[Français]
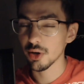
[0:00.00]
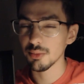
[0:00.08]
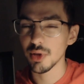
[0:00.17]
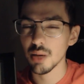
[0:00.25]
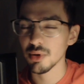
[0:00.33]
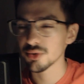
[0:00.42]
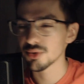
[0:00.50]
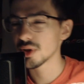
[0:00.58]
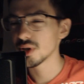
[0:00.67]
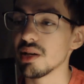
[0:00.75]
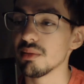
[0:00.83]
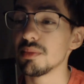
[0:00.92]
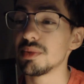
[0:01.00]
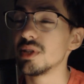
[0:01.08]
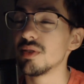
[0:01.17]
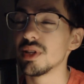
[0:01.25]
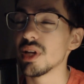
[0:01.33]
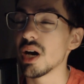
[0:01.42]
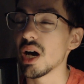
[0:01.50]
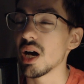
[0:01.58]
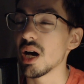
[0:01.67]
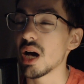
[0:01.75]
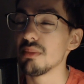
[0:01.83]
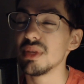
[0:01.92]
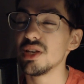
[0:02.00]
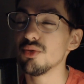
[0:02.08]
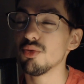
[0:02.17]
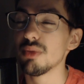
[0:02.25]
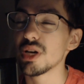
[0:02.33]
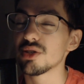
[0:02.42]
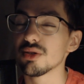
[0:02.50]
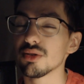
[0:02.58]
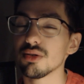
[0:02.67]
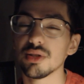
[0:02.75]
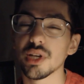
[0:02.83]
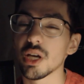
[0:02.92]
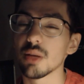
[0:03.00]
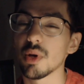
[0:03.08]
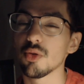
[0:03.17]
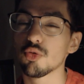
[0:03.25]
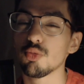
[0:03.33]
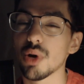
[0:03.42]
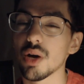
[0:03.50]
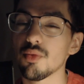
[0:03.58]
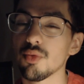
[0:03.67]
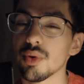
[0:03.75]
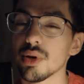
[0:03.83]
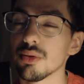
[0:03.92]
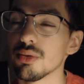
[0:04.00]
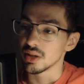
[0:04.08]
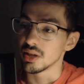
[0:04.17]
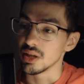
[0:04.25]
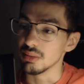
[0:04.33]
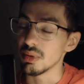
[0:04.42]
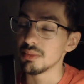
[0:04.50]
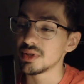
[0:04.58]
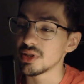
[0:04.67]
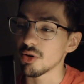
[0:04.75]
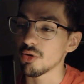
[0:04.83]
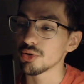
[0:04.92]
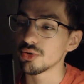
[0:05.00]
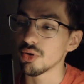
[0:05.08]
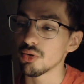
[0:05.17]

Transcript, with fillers: comme des lapins, tu vois. Même s'ils viennent à un million, mec, euh, t'inquiète pas, ils ont tout prévu, hein, Et même s'ils rentrent dans